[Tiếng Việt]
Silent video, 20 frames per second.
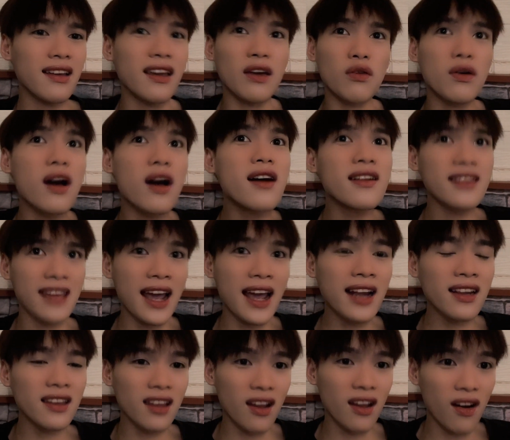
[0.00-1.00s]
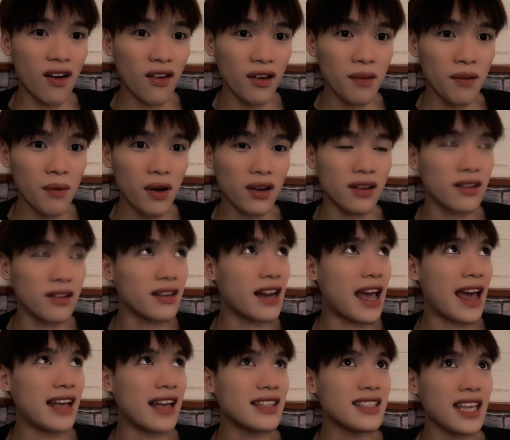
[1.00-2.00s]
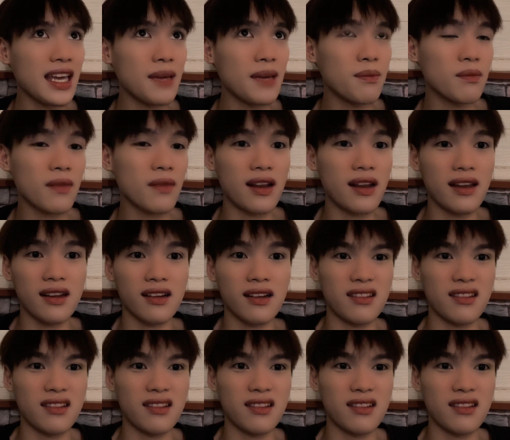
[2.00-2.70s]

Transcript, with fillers: kiểu cân nhắc thôi mọi người để xem